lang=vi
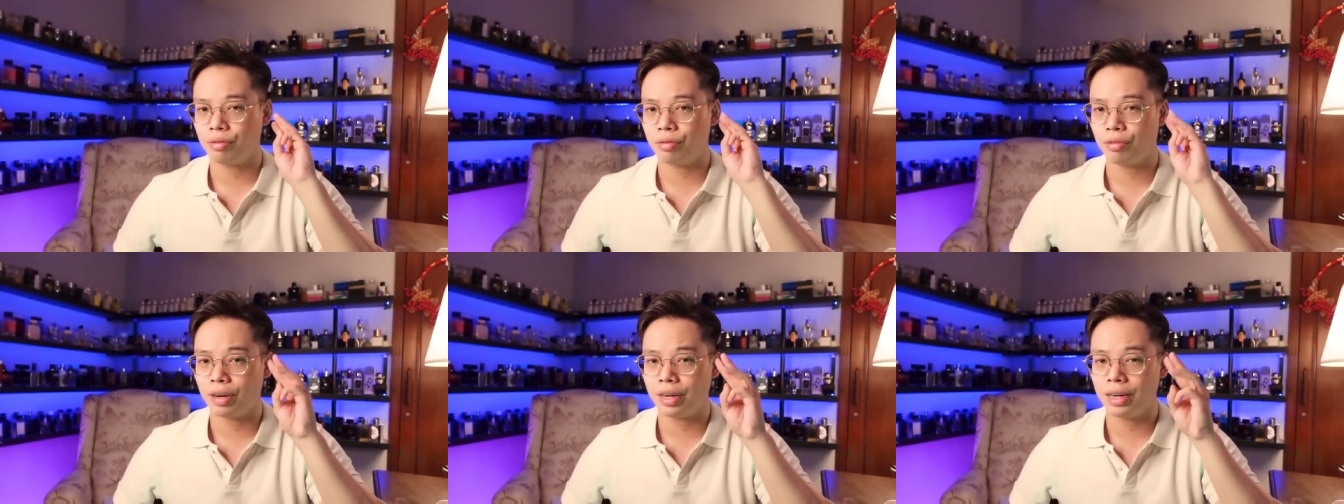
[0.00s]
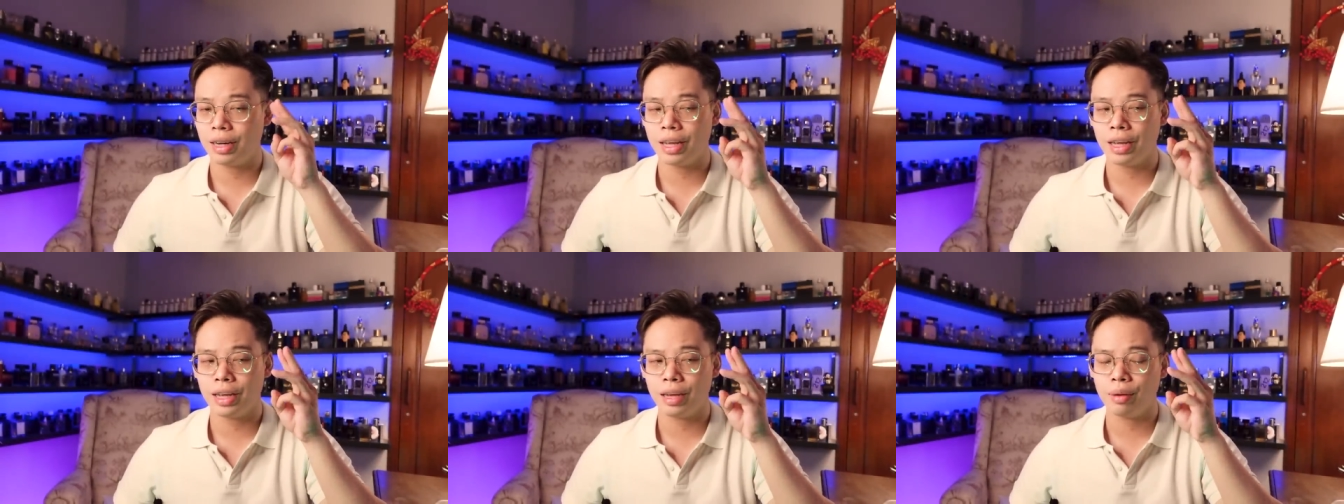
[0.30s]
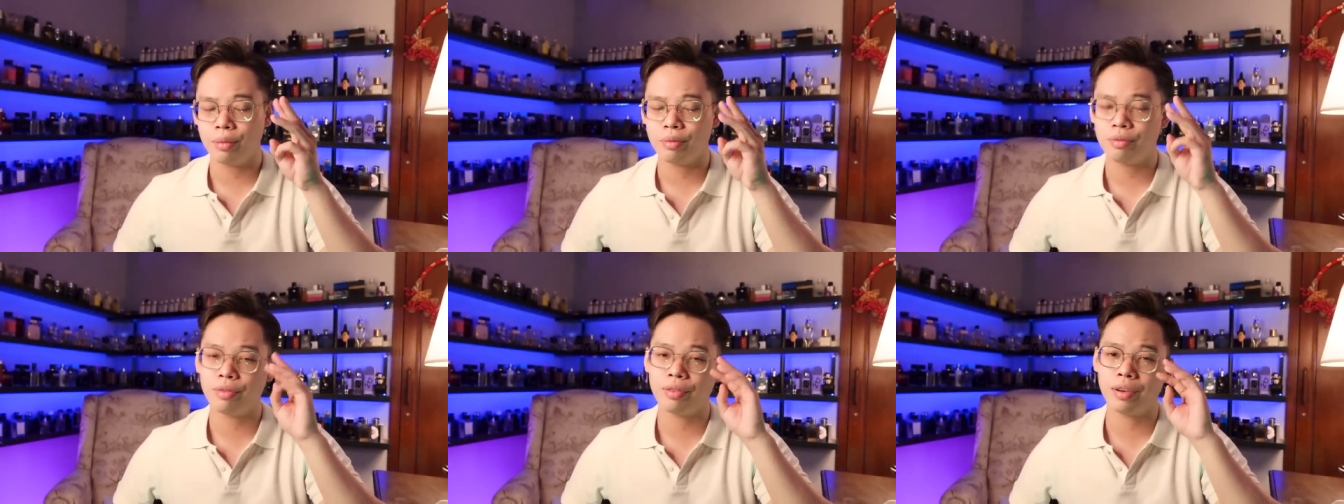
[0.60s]
vấn
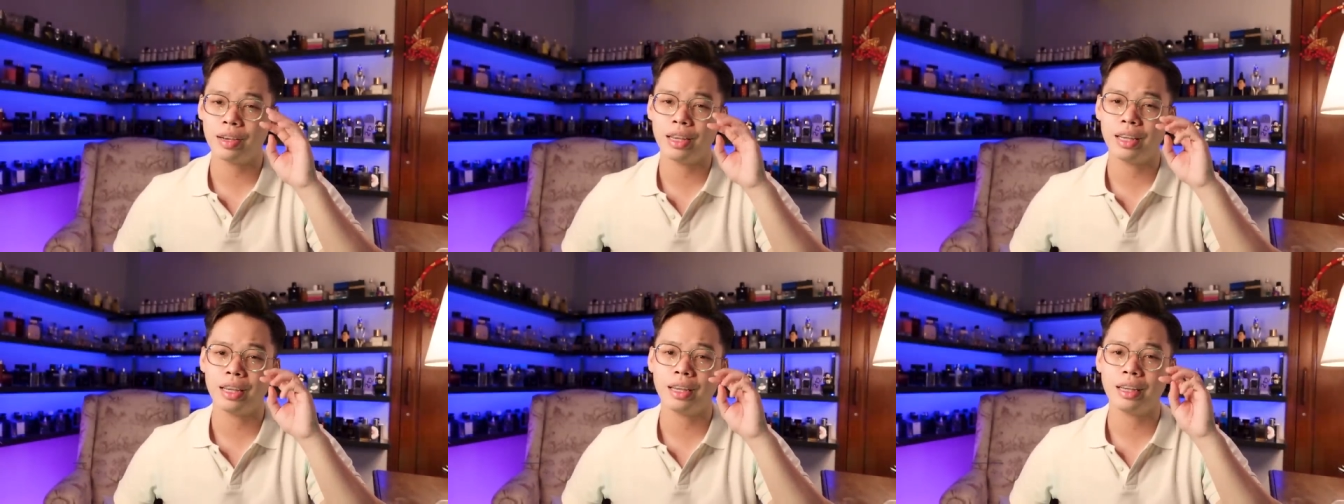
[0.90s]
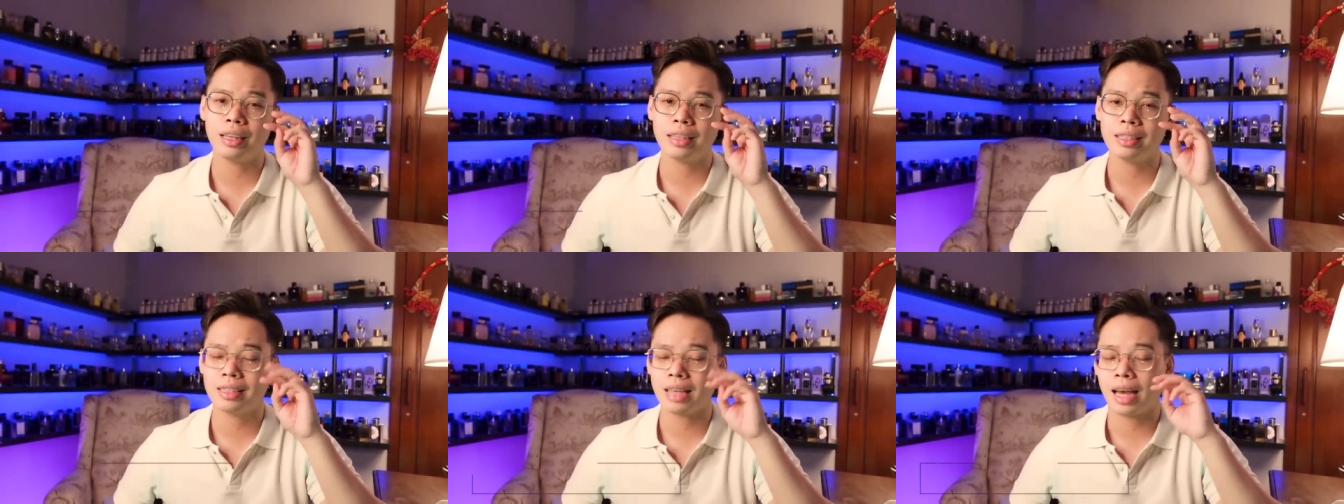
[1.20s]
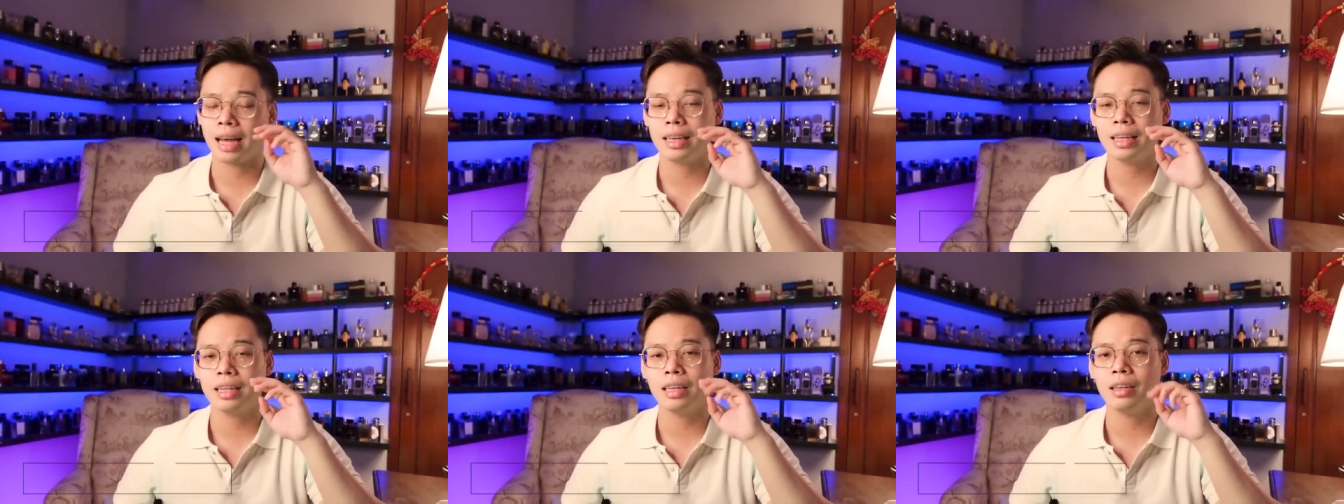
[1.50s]
đề về
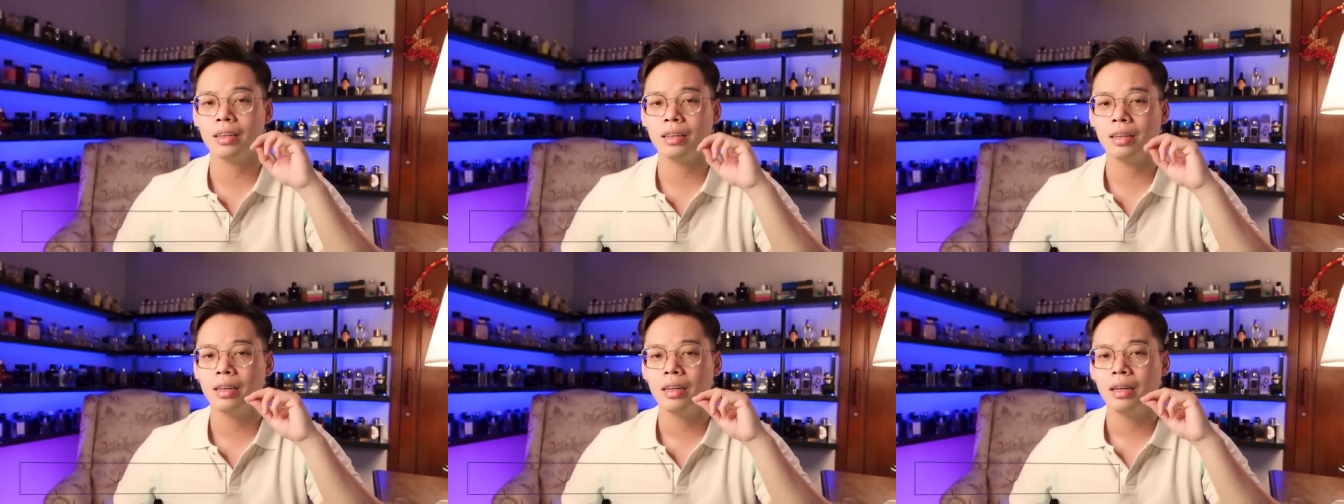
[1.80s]
giá tiền